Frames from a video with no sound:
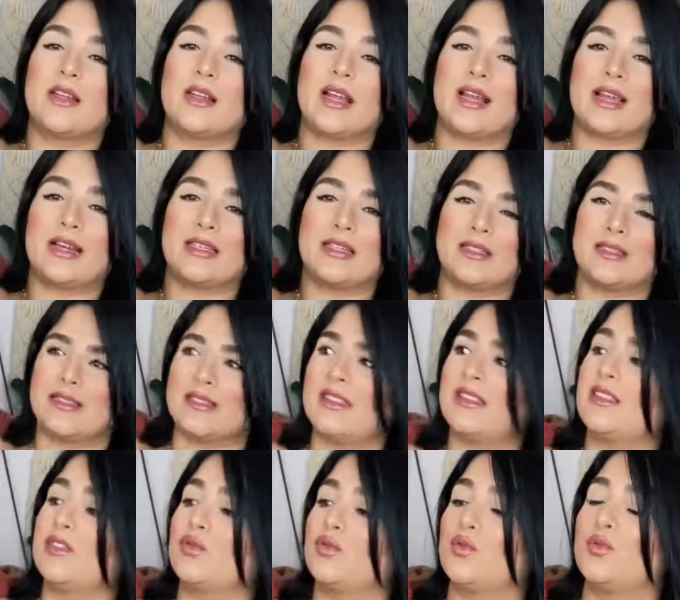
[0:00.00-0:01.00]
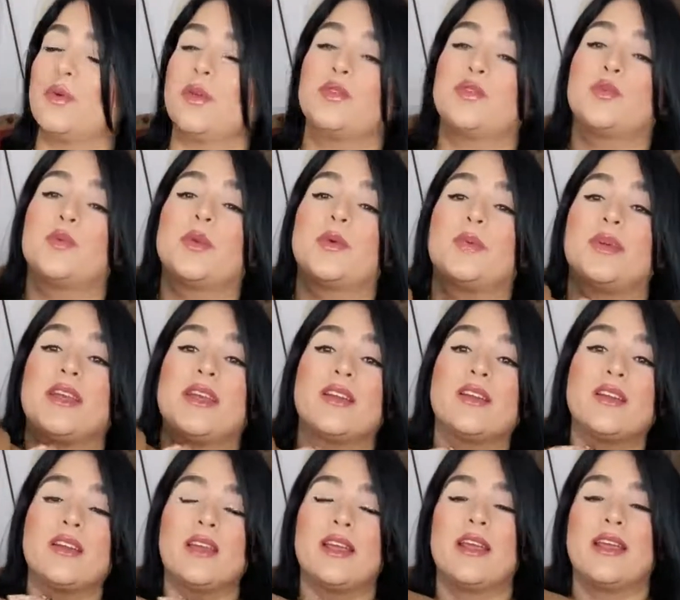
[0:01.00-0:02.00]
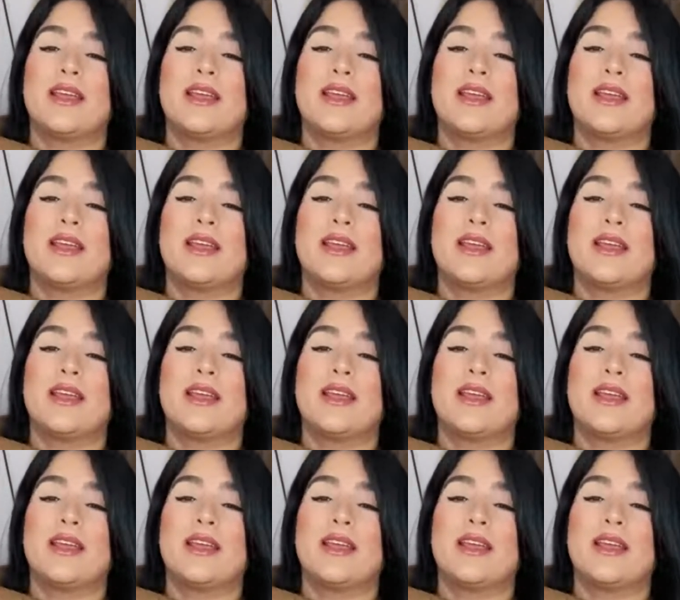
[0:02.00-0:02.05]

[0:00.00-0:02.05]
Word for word: La calidad se siente súper, súper bien.